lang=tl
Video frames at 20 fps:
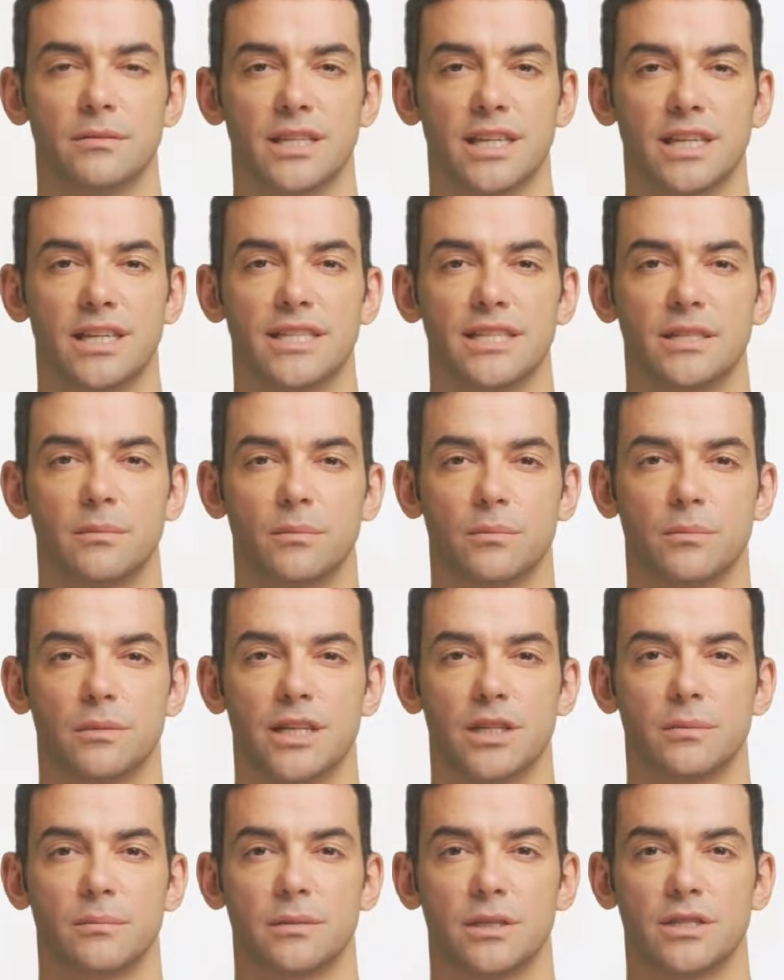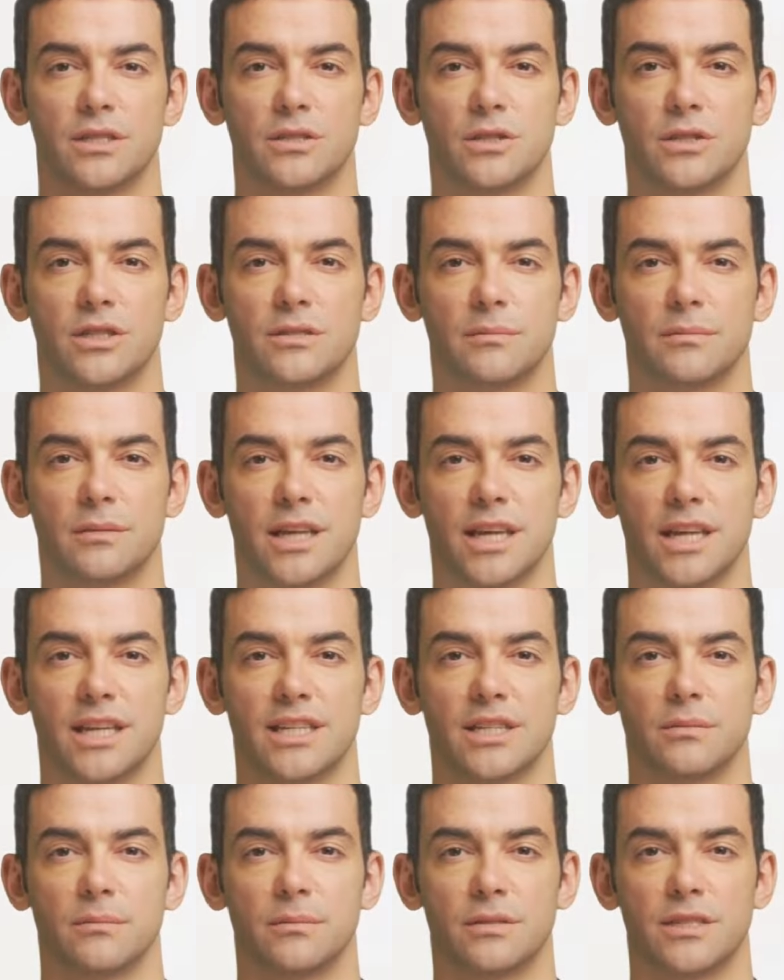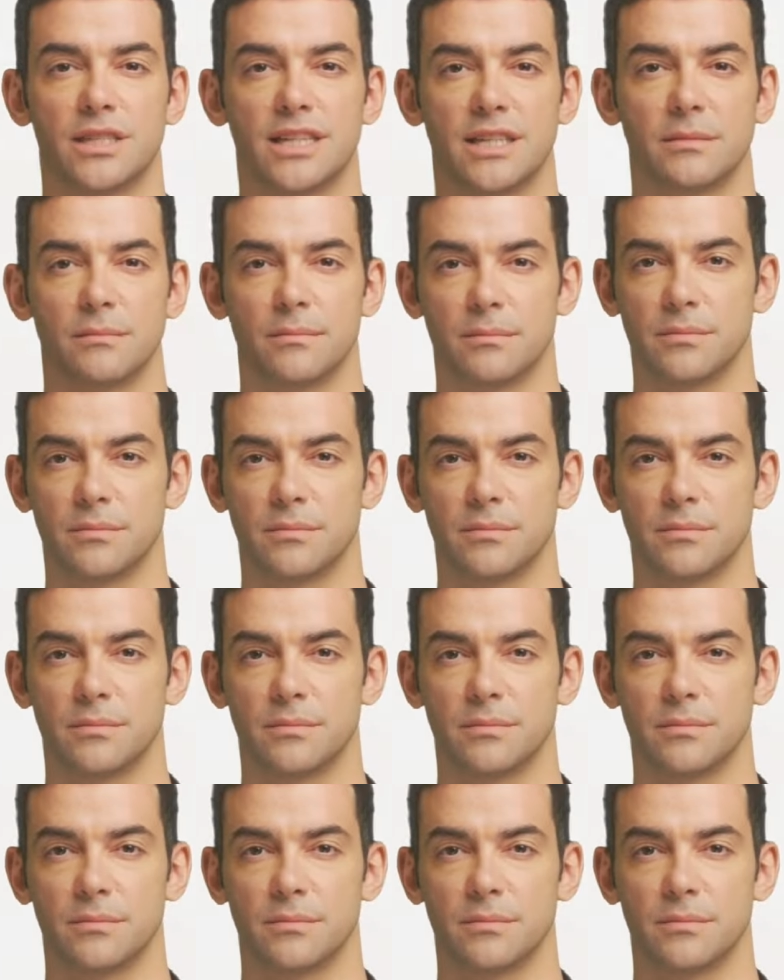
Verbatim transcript: at iba pang epekto na maaaring maganap